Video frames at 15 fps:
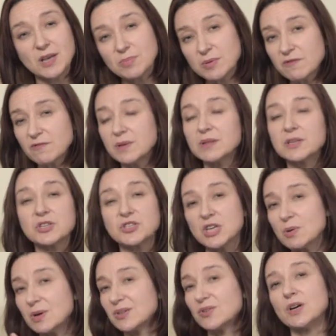Najpierw będę
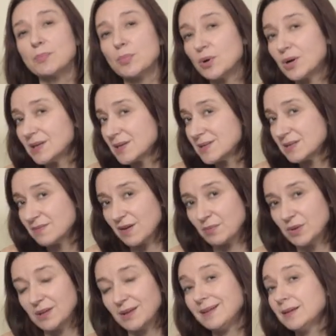chciała trochę pogadać z
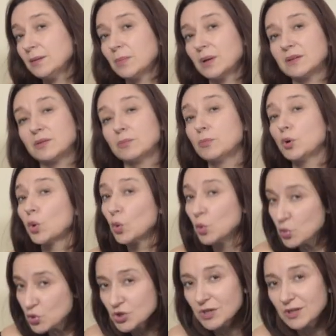Wami na temat
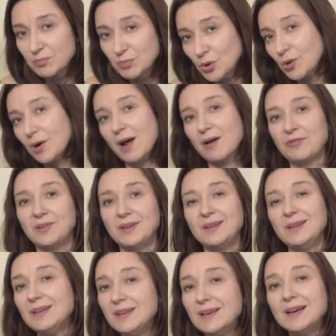różnych
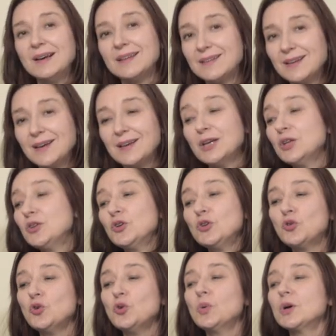biografii i te
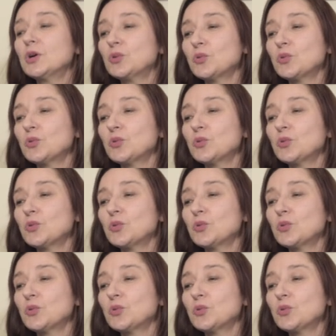tytuły tytuły,